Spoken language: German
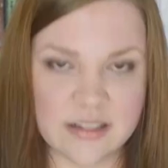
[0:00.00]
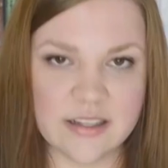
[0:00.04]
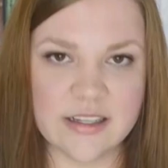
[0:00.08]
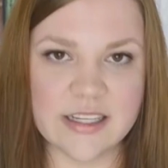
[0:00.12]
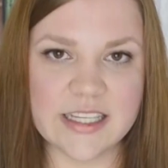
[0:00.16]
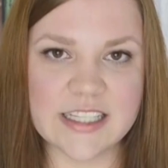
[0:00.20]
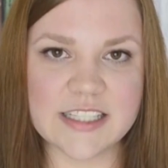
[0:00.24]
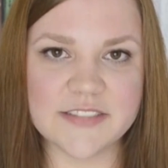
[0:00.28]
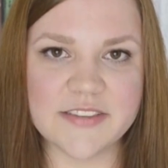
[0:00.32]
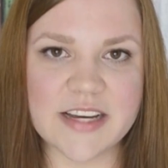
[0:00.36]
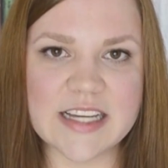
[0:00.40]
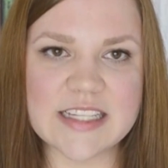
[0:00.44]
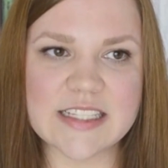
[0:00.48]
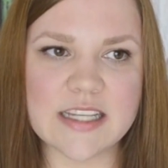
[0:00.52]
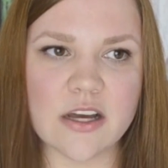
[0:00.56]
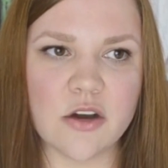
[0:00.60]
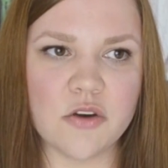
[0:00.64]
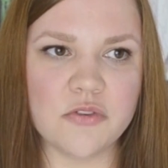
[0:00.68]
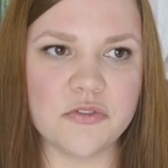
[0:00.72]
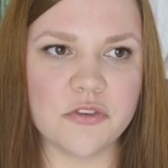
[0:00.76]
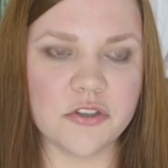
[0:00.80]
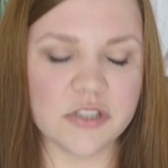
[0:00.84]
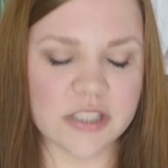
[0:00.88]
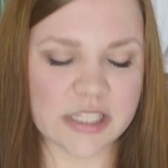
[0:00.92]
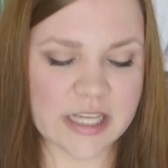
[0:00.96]
Ich weiß
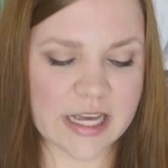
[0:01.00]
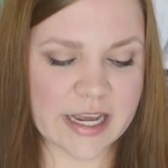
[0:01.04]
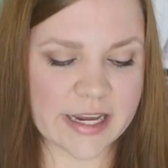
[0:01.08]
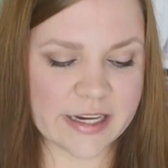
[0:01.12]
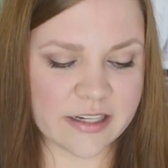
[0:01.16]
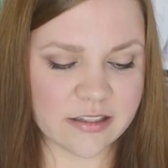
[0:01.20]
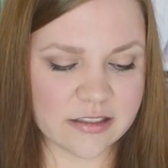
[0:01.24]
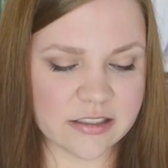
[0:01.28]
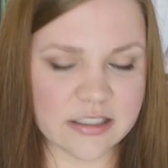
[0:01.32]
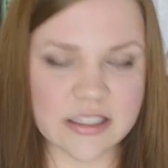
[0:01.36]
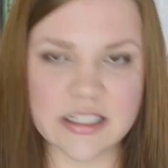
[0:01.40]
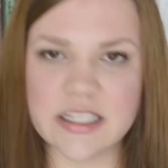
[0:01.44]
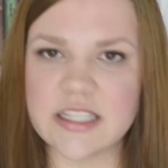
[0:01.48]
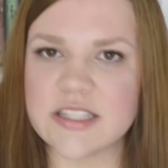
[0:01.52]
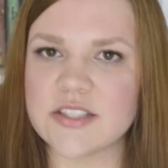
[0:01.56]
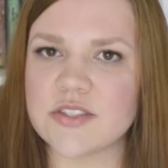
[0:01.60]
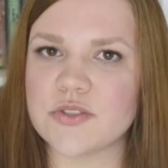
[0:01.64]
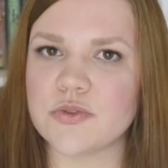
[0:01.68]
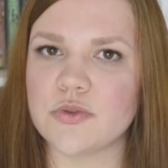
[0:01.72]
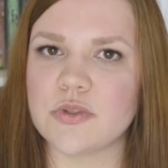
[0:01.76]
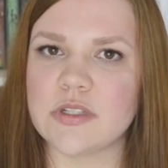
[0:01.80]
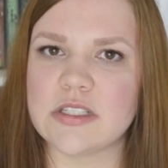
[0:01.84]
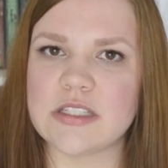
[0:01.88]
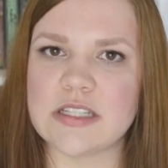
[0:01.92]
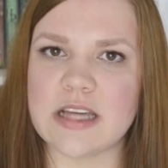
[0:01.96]
auch von keinen
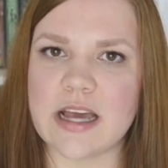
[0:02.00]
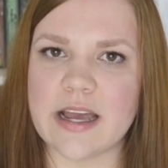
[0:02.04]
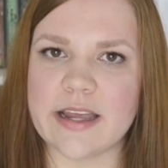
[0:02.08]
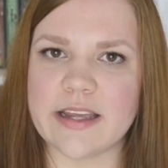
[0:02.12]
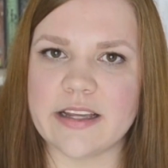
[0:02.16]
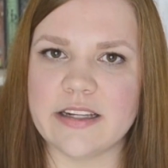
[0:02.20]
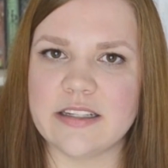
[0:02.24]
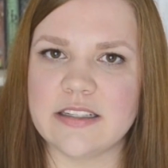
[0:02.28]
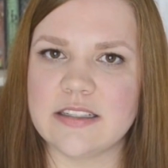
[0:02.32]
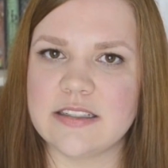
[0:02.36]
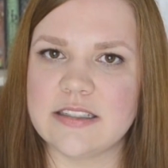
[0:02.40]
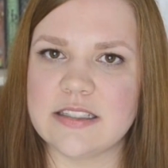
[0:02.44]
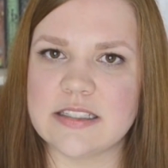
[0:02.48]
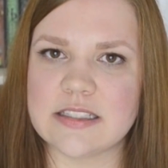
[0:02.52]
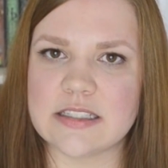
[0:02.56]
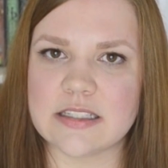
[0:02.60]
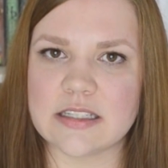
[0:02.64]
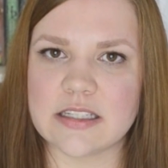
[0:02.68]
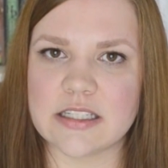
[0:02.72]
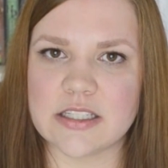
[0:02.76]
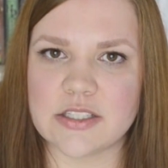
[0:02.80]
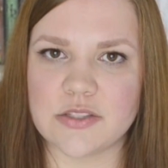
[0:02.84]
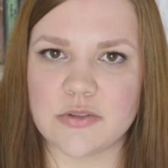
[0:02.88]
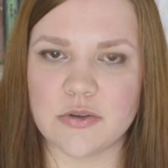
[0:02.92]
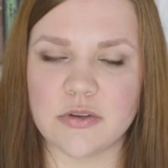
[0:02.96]
Gerichtsurteilen in diese
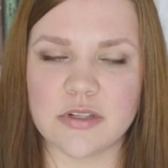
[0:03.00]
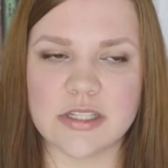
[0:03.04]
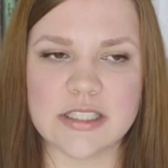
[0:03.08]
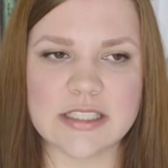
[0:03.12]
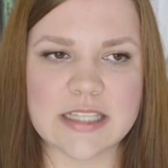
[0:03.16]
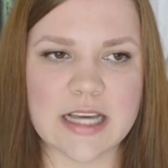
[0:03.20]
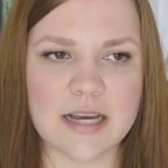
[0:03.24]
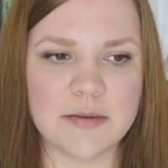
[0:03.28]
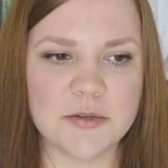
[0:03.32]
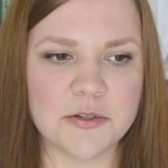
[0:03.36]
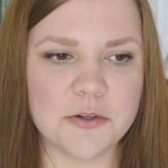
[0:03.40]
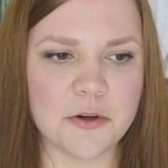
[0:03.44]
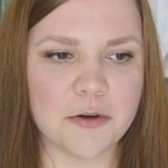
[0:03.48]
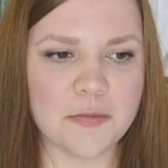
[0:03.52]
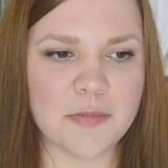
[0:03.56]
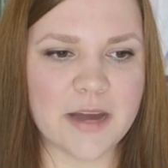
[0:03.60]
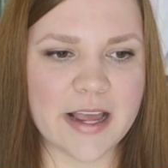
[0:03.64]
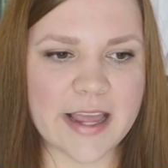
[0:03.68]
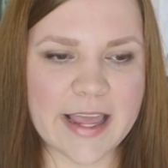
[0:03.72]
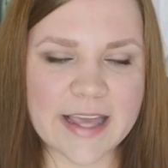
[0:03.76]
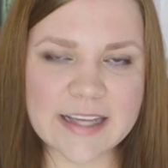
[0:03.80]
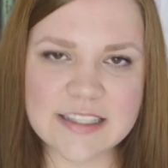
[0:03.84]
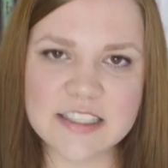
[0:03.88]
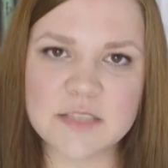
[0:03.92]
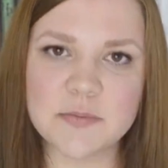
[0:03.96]
Richtung. Ich habe nochmal
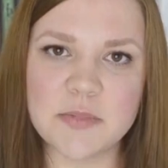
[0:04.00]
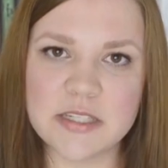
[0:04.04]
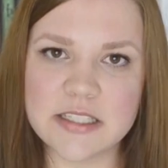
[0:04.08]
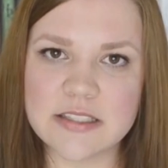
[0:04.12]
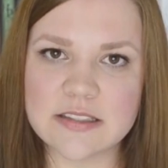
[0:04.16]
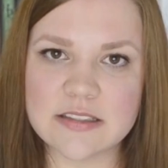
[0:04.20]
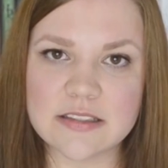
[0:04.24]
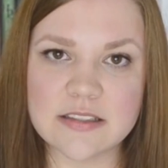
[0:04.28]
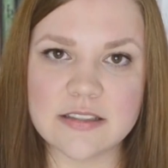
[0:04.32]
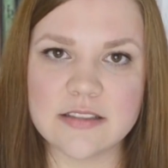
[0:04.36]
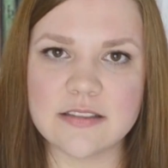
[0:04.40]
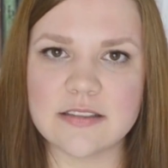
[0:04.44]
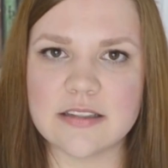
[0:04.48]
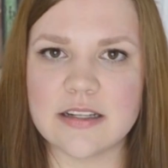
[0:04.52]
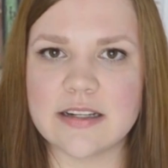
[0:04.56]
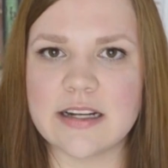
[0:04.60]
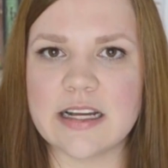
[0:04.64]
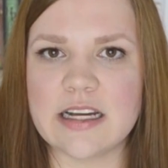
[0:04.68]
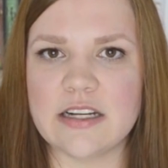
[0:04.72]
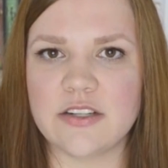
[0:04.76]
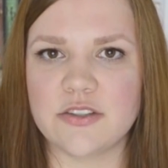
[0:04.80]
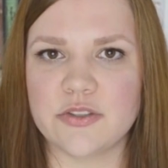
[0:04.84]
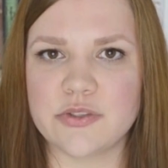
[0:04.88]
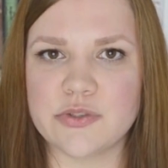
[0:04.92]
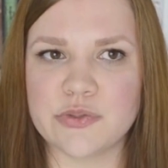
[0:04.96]
explizit
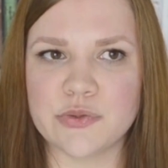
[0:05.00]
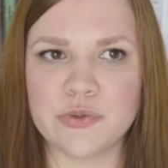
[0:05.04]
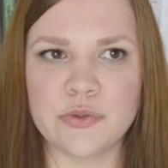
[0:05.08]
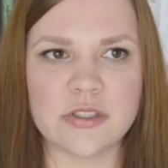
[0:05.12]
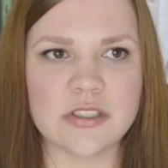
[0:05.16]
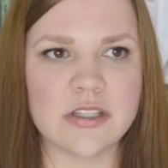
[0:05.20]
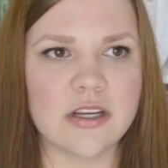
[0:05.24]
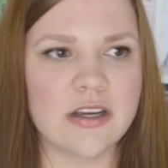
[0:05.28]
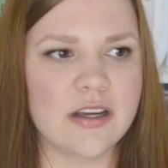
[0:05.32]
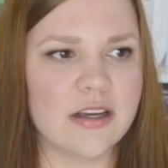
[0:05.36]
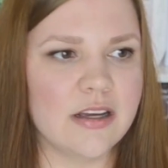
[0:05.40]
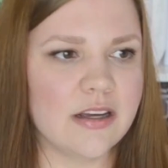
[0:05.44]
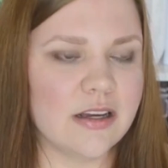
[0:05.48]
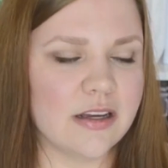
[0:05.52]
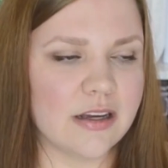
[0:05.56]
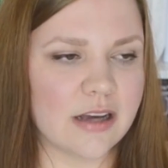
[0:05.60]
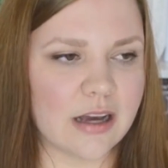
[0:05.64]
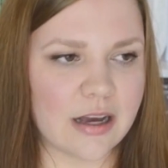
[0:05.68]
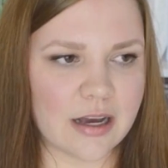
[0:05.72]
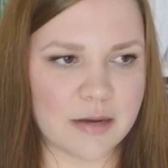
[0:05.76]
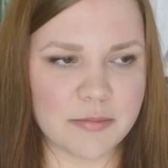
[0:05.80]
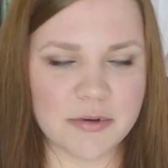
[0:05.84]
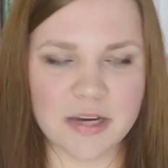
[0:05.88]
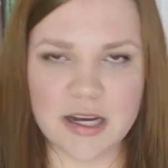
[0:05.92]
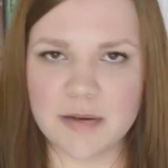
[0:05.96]
danach gesucht,
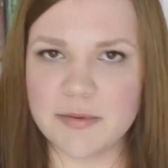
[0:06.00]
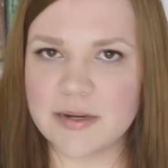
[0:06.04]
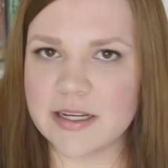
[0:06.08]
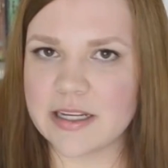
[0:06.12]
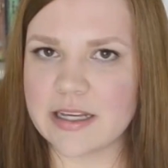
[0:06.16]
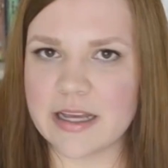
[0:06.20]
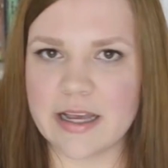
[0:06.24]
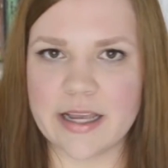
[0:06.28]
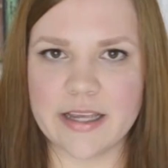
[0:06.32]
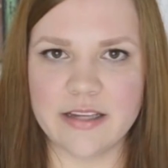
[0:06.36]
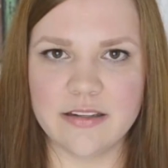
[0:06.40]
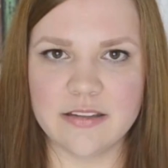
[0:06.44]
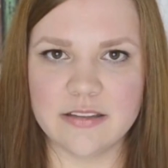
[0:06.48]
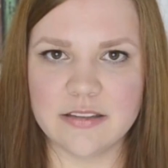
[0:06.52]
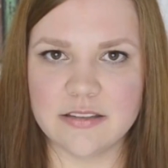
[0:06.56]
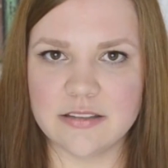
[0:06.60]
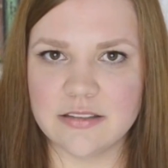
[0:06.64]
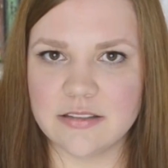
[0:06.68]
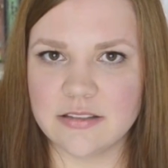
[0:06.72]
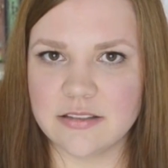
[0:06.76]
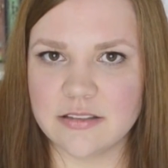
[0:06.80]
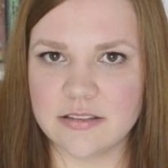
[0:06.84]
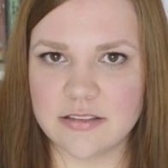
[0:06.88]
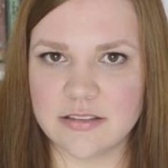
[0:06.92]
habe aber keine